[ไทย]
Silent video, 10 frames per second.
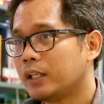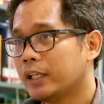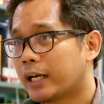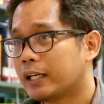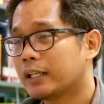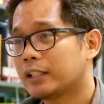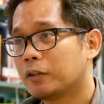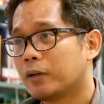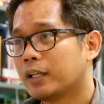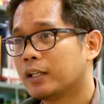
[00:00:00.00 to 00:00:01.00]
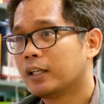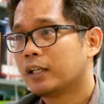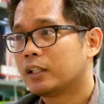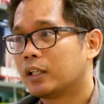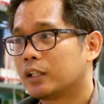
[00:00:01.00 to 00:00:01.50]
อีกอันหนึ่งก็คือว่า
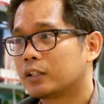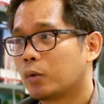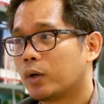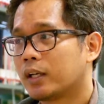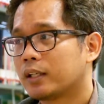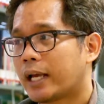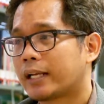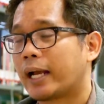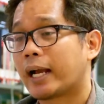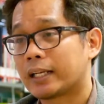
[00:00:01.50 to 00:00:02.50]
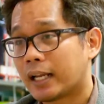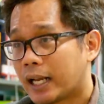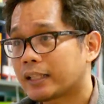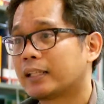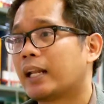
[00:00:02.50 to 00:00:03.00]
ตัวการแข่งขันทา
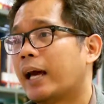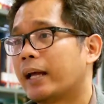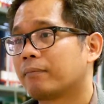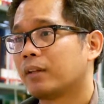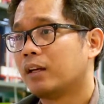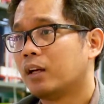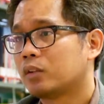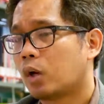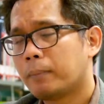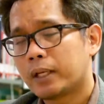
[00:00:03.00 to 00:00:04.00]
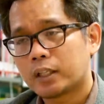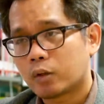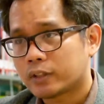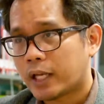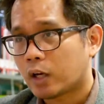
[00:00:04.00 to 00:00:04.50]
งด้านการตลาด ตอนนี้เมีเงิน
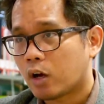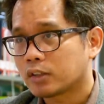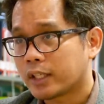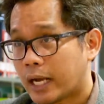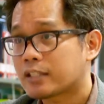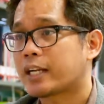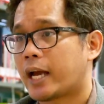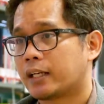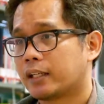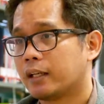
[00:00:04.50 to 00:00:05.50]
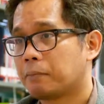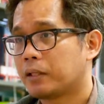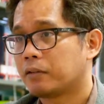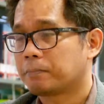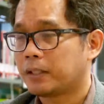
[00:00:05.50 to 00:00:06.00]
โฆษณาก็ชะงักชะงันนะ
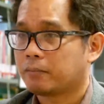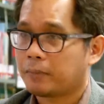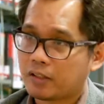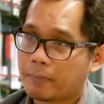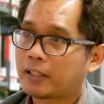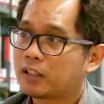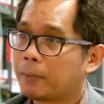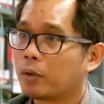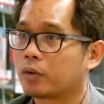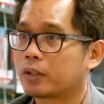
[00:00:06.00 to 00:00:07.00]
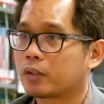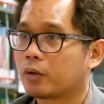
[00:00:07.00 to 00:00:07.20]
ไม่ไม่ไม่สามารถที่จะมาลง